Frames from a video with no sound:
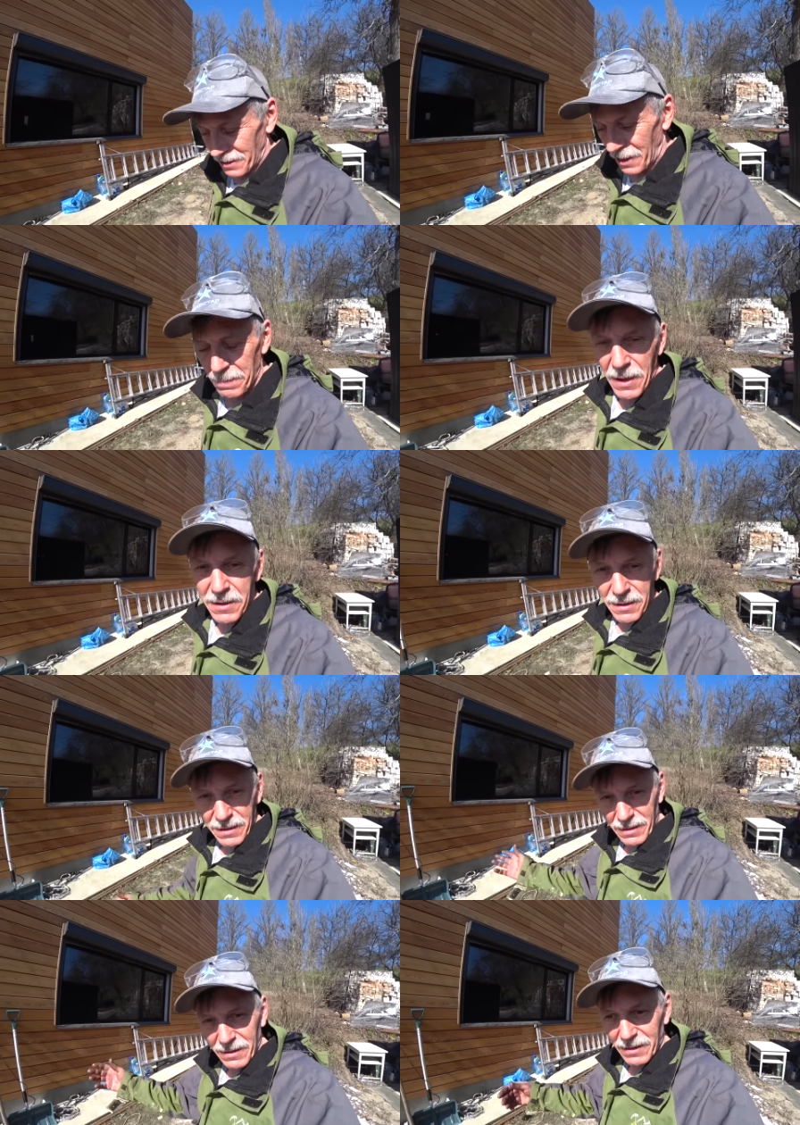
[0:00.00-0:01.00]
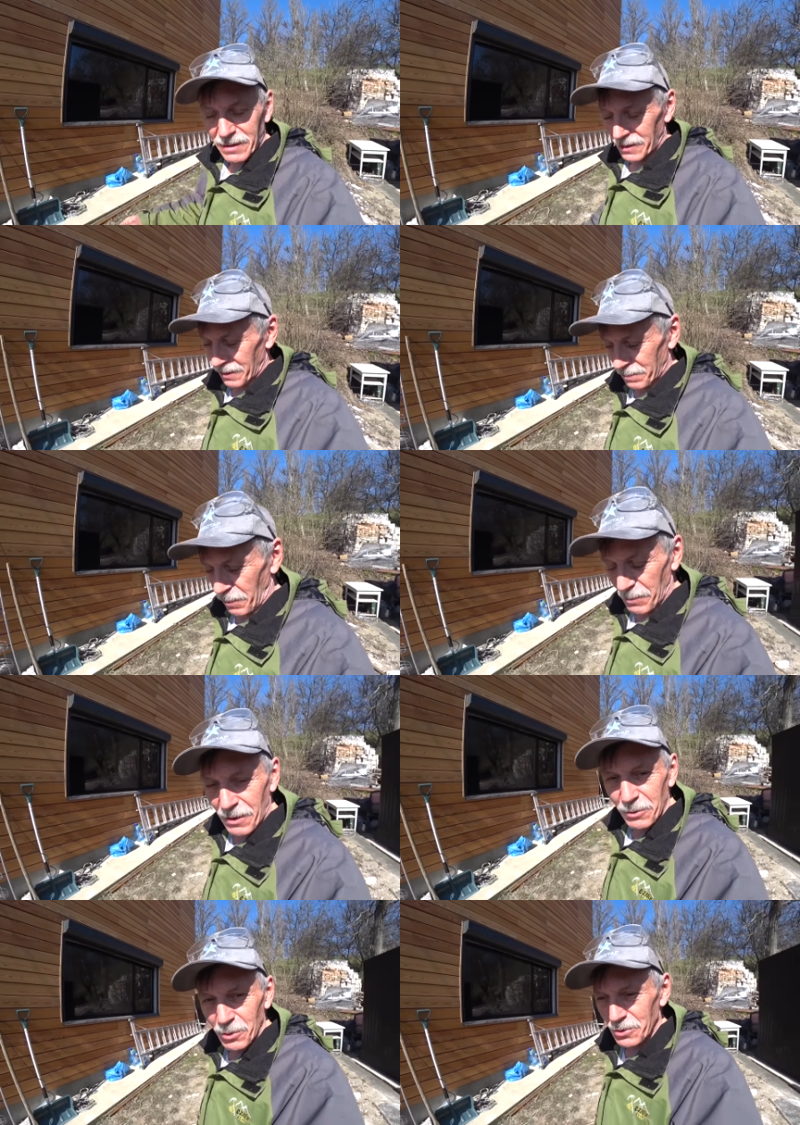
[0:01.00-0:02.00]
Опять по
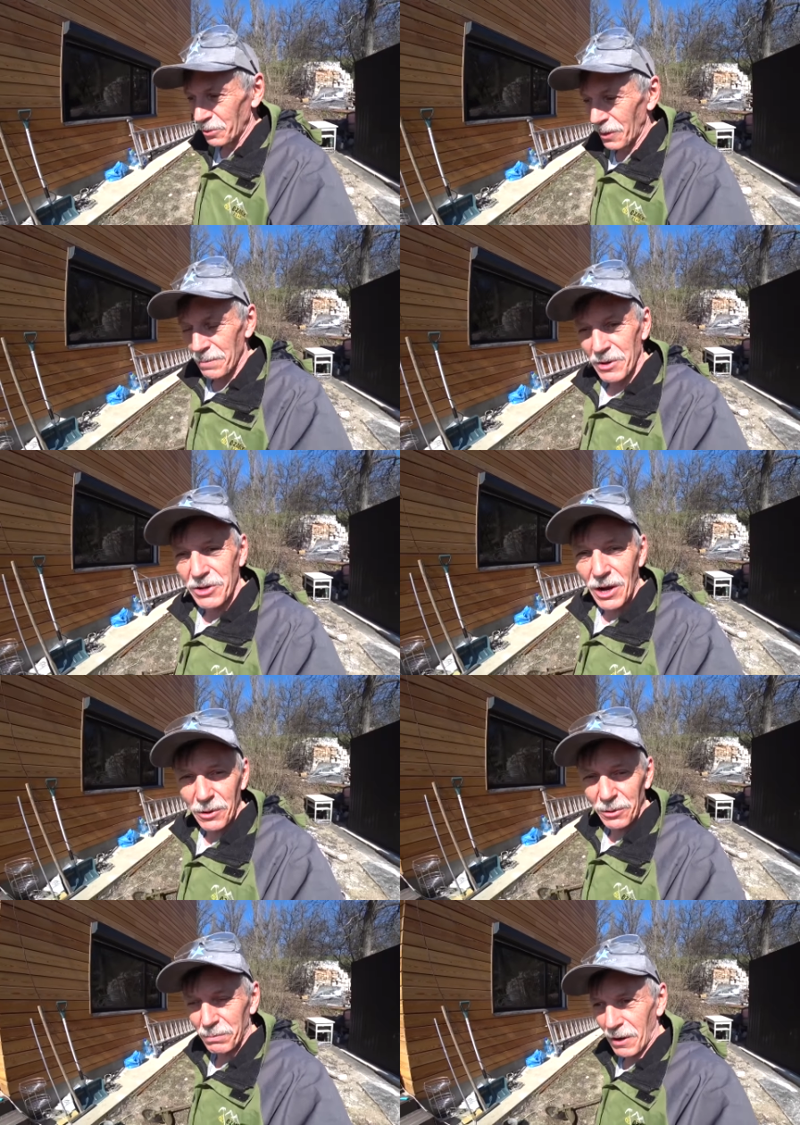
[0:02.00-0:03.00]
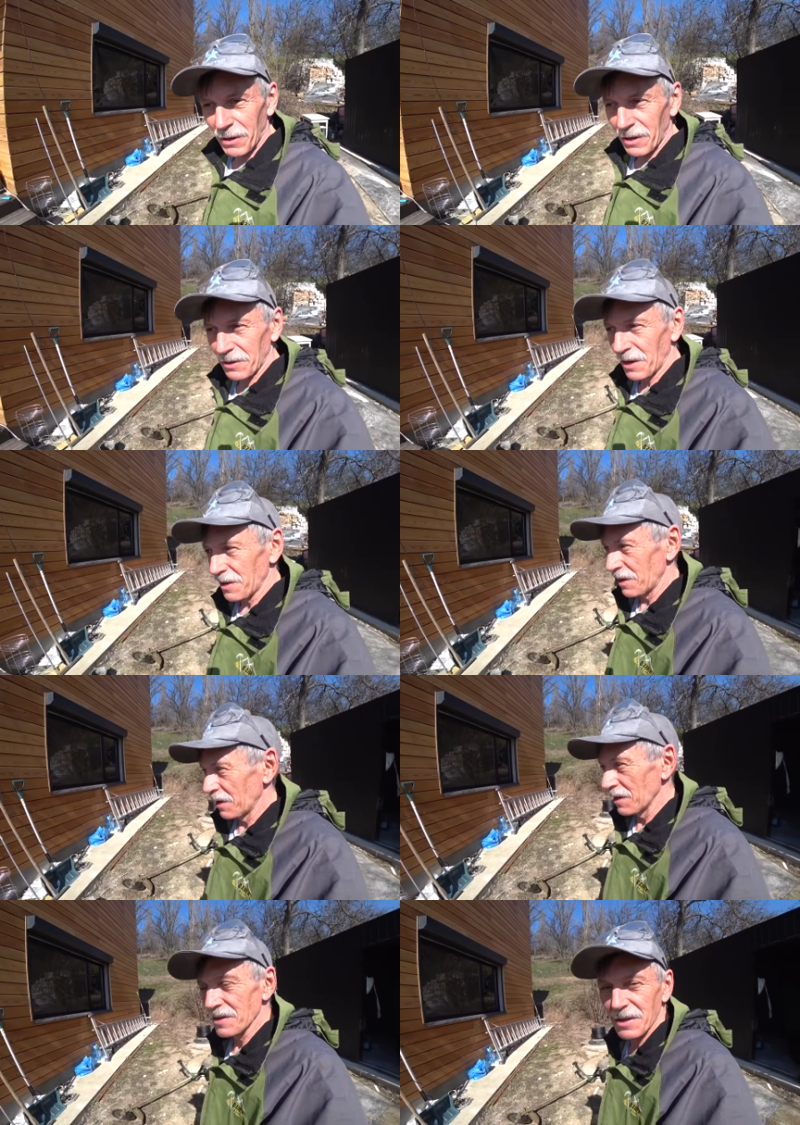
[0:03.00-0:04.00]
прогнозу обещают
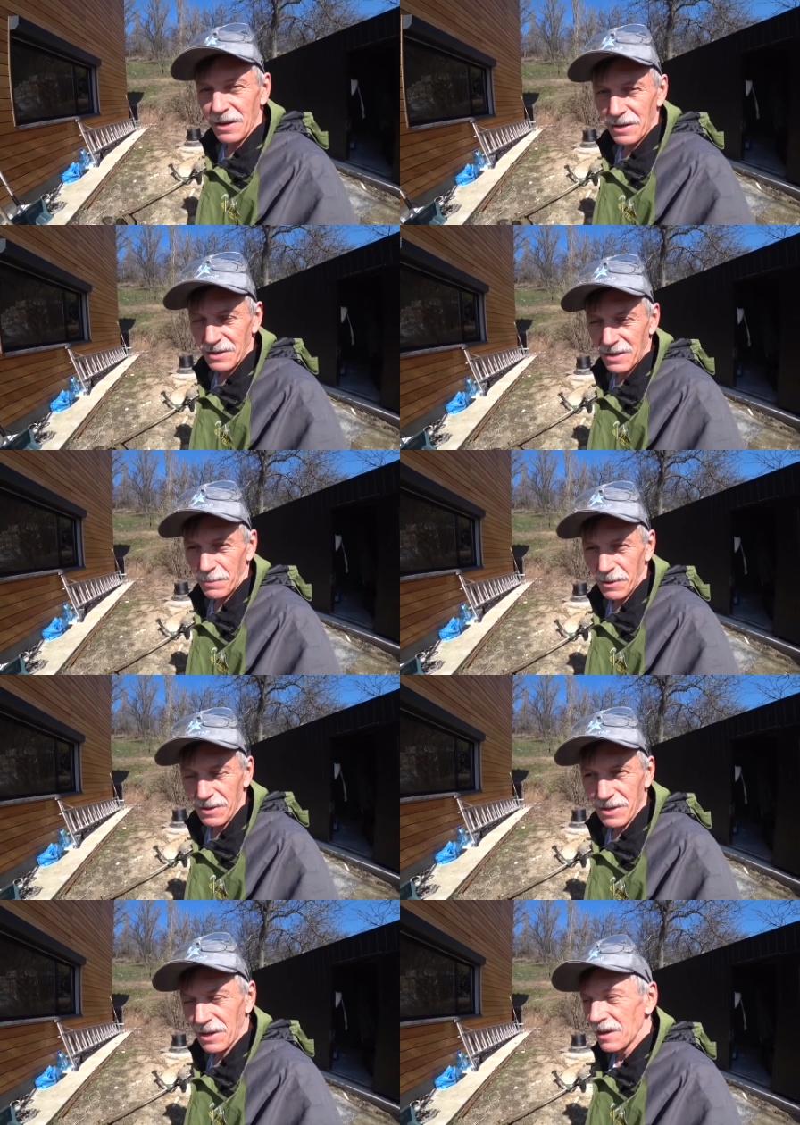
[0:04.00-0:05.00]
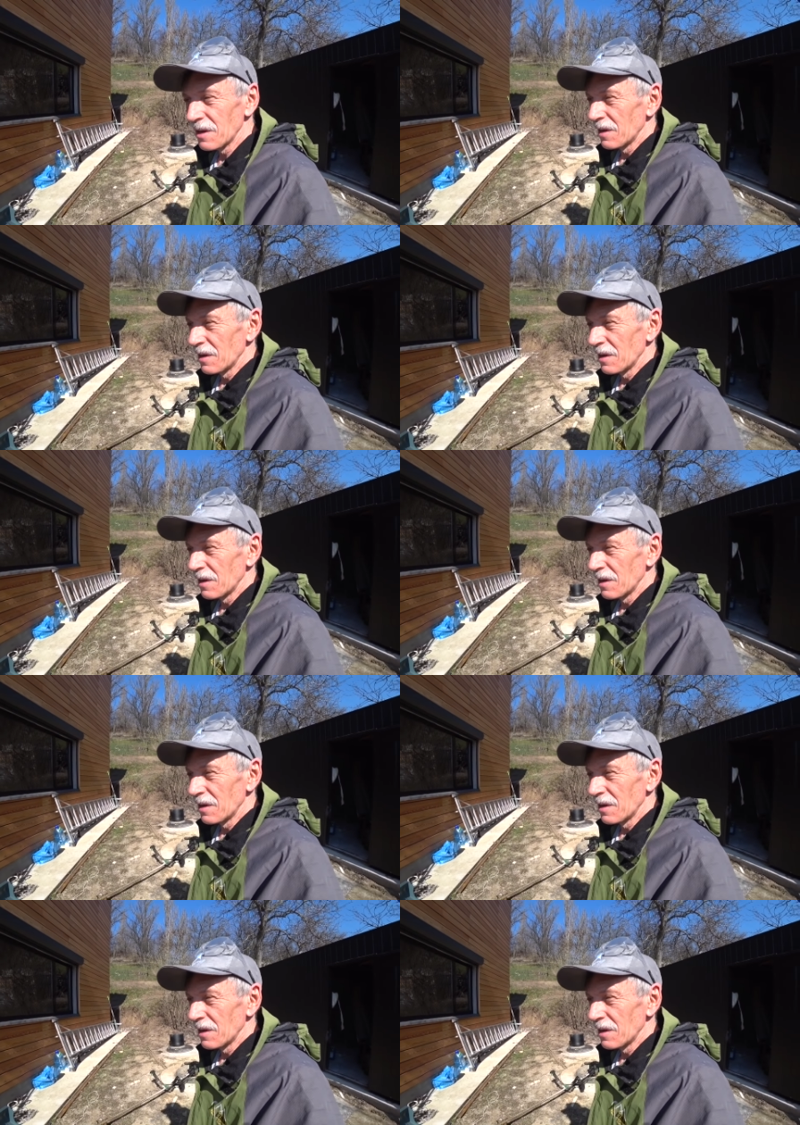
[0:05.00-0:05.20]
похолодание и заморозки.